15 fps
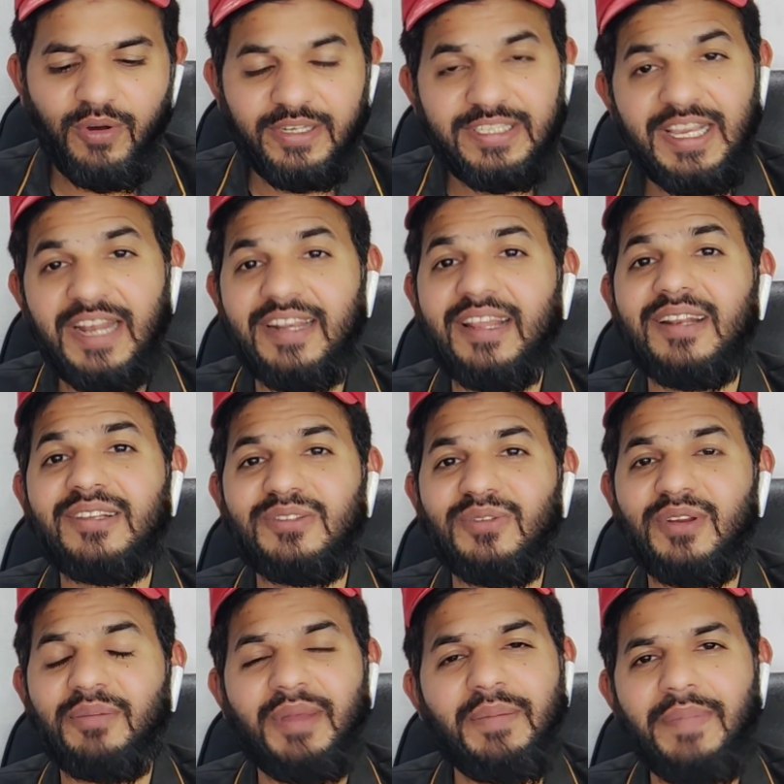और इसे हटाना
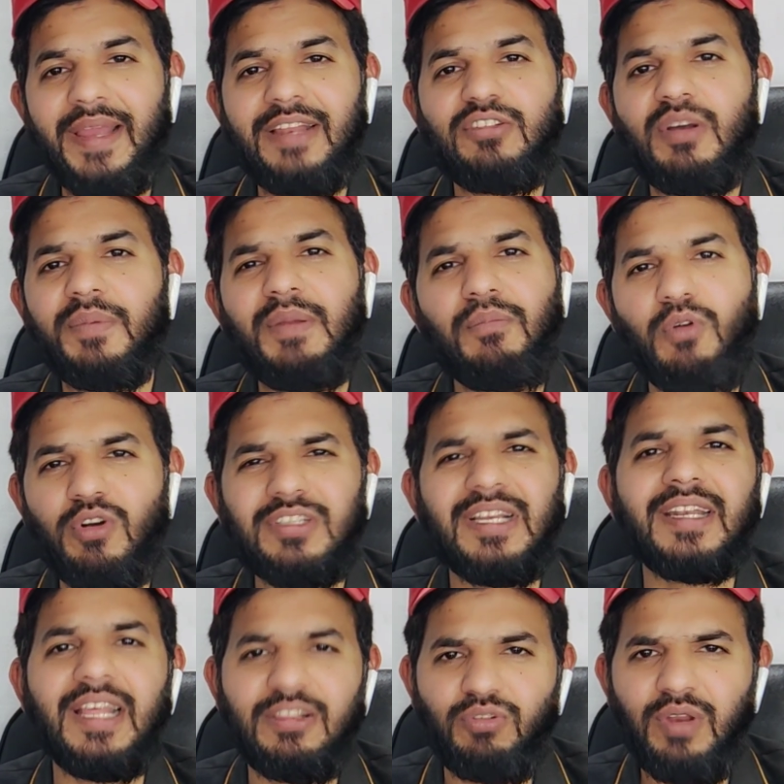जरूरी है भाई पहले तो अपने बोर्ड्स
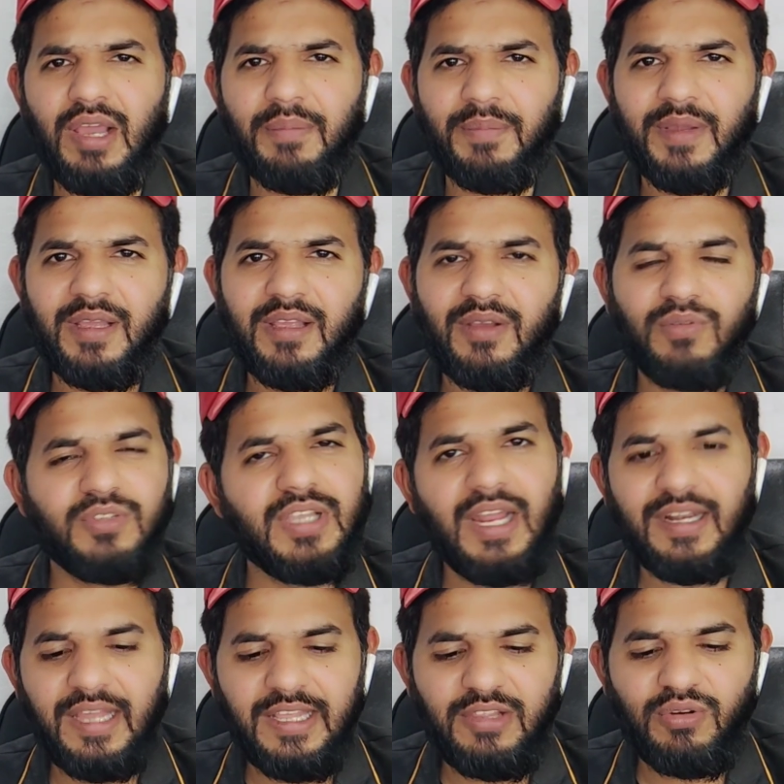हटा दो ना आप उसे
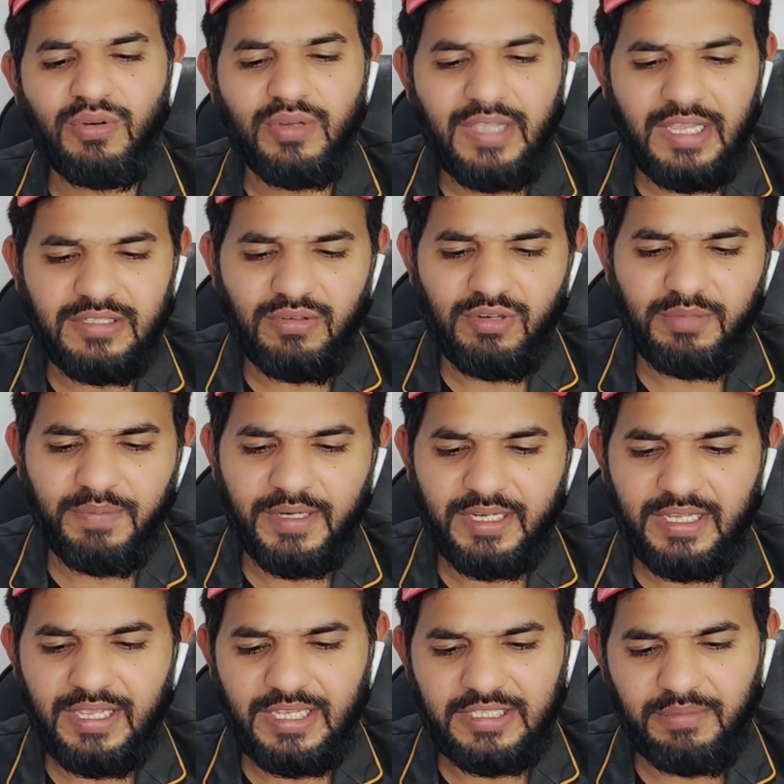हटाई दो क्या जरूरत पड़
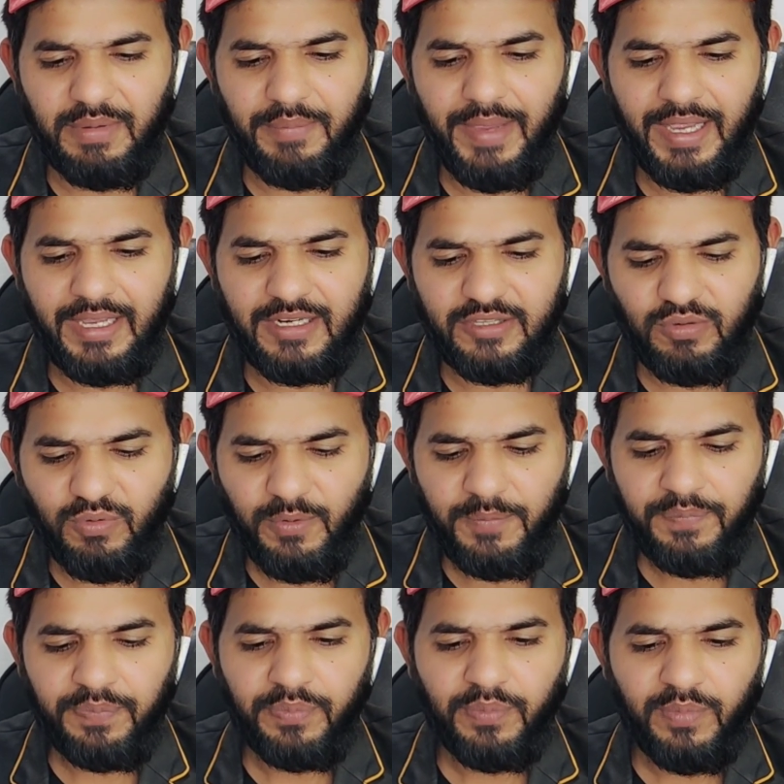रही है यहाँ से मैं बैक करता हूँ
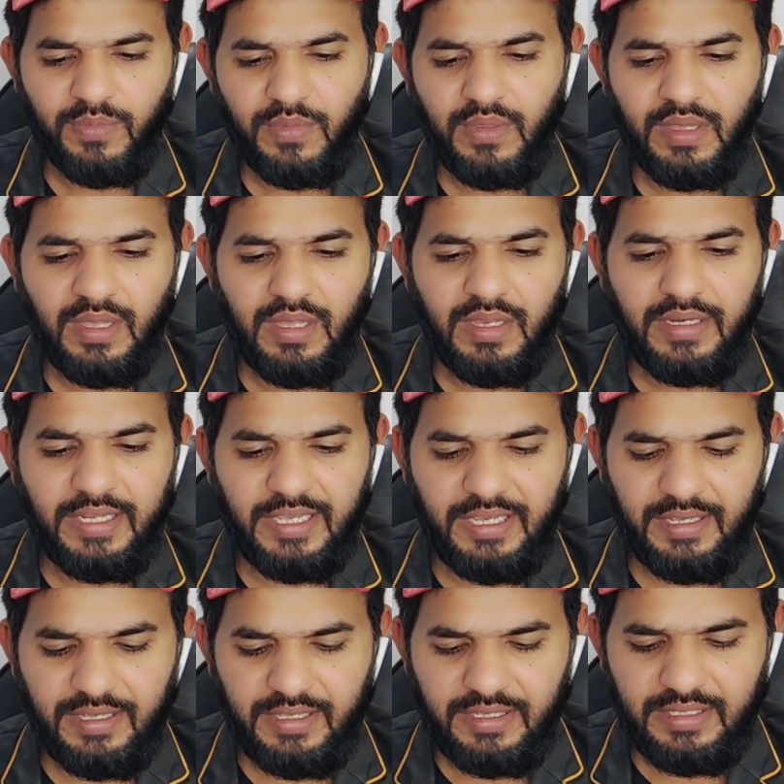ठीक
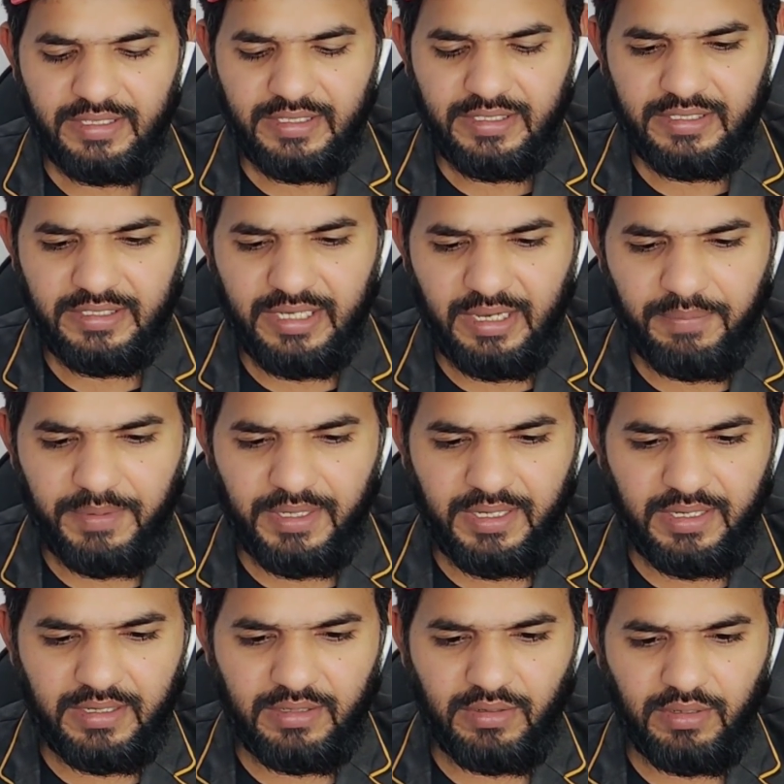है यहाँ
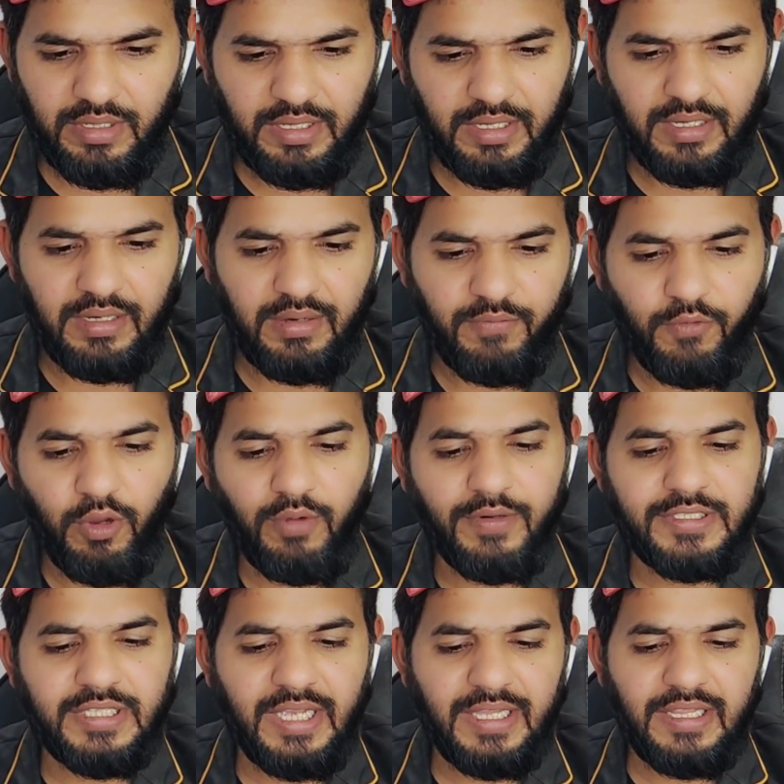पर हाँ
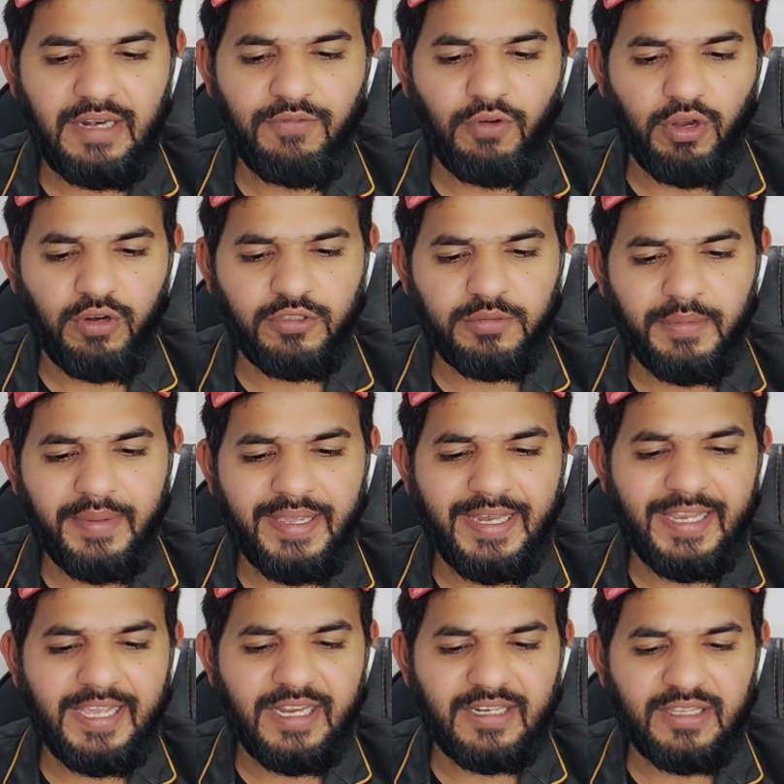फॉलोअर्स दिखाई दे रहा फॉलोअर्स में मैं
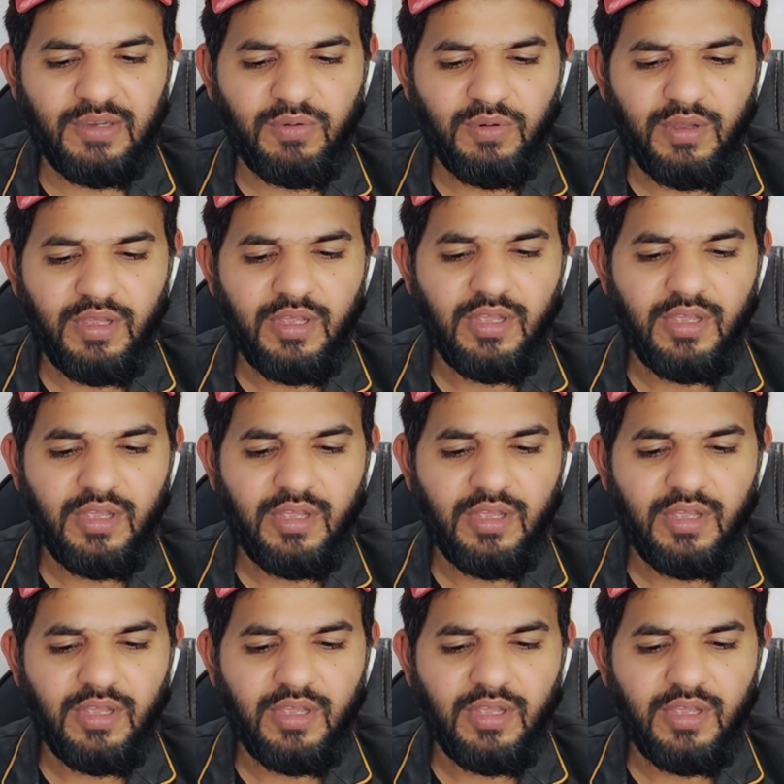क्लिक करता हूँ